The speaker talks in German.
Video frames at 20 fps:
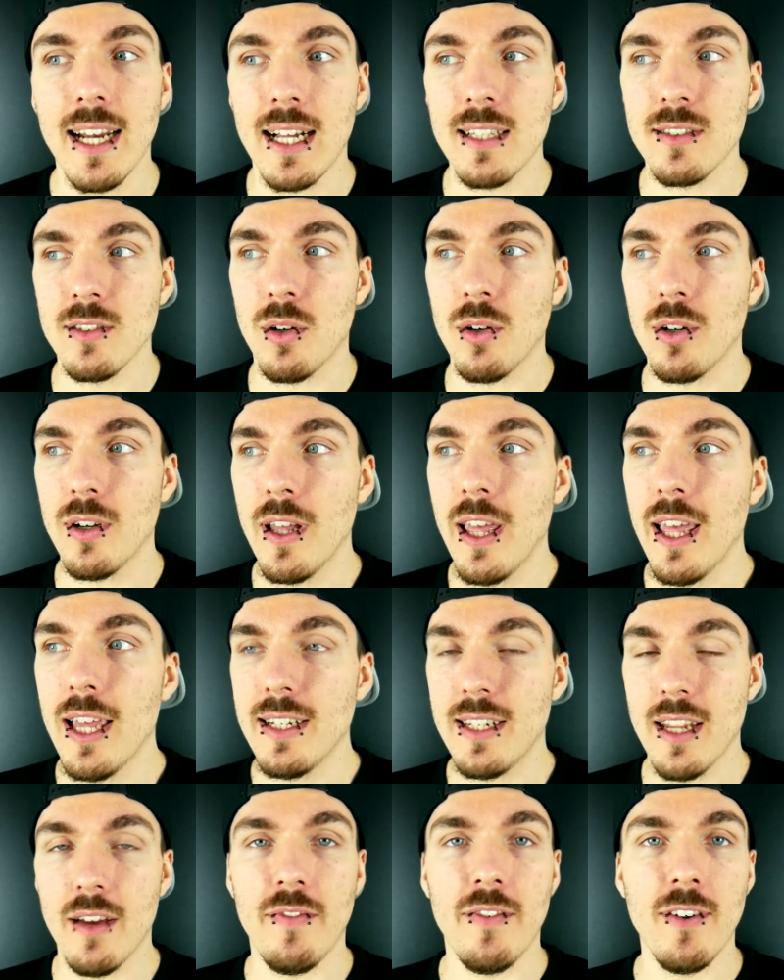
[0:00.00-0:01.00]
als auch
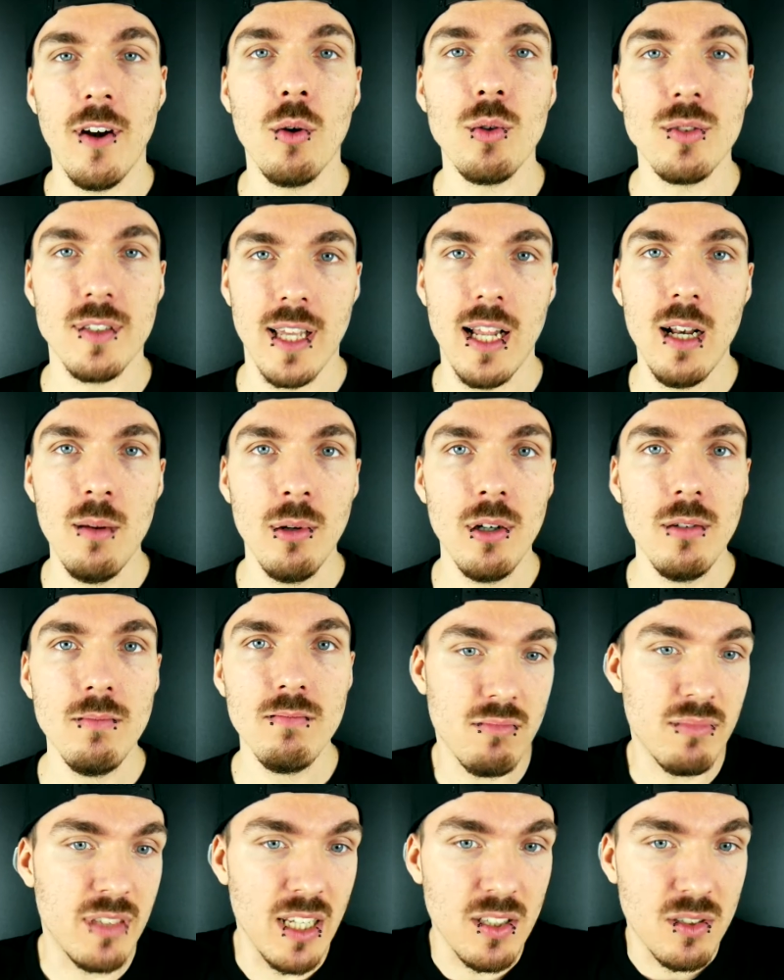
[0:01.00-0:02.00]
der Flow selber.
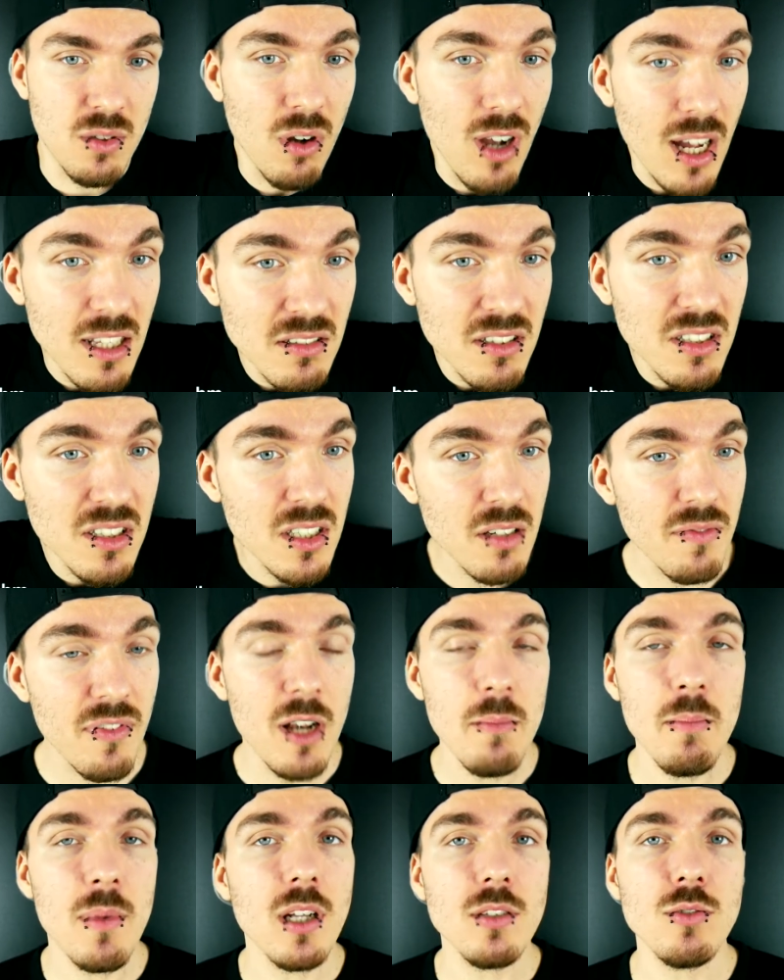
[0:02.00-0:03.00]
Der Song an sich
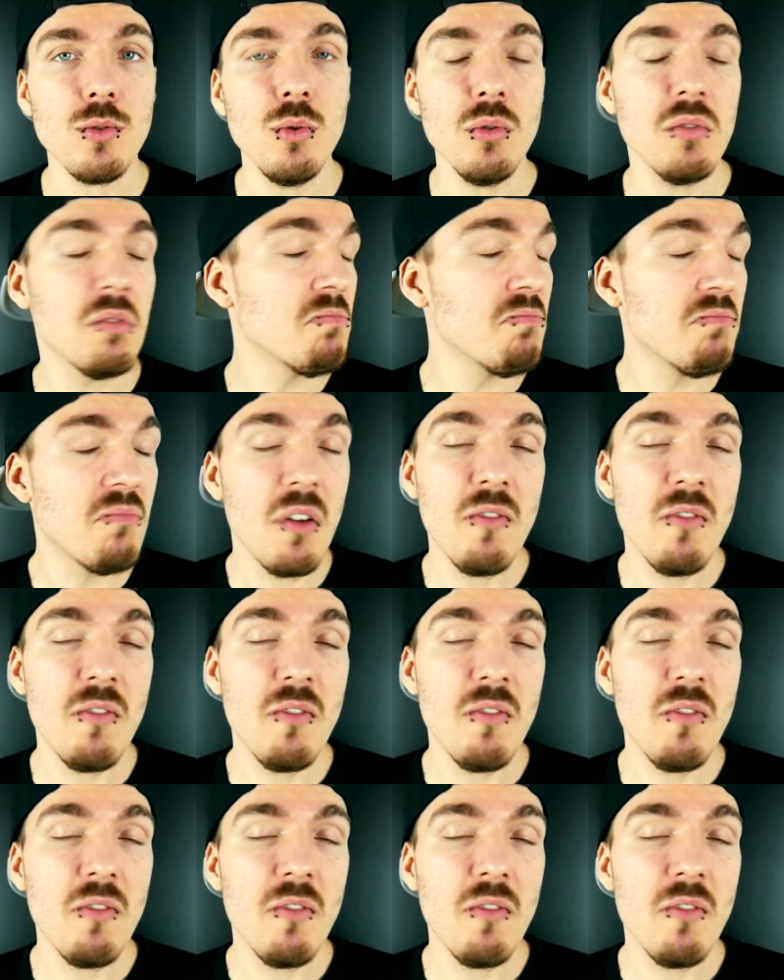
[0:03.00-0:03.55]
gefällt mir ganz gut.